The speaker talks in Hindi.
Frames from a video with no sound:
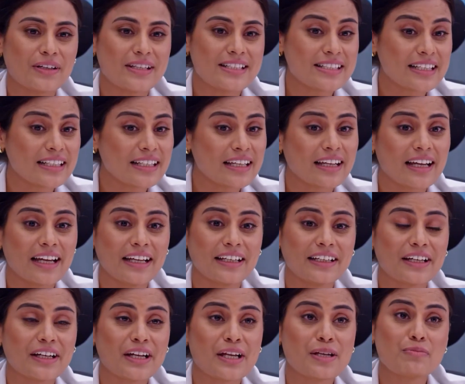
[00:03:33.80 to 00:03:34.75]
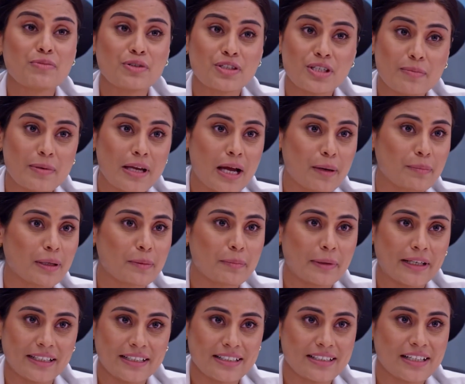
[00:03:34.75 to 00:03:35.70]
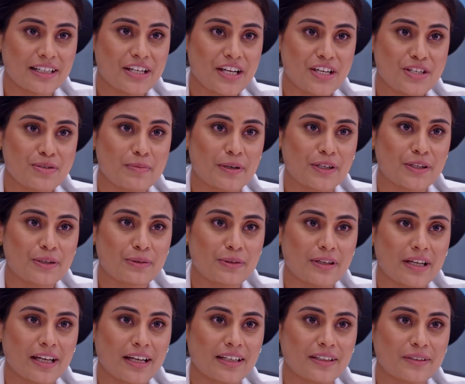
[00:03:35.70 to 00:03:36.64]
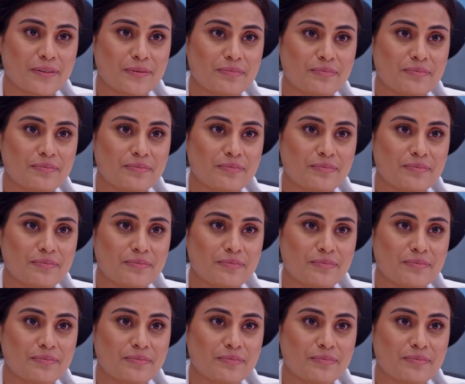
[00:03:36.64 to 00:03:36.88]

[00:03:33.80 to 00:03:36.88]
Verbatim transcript: और इसीलिए कहीं ना कहीं मुझे भी आपकी बेटी से अटैचमेंट हो गया है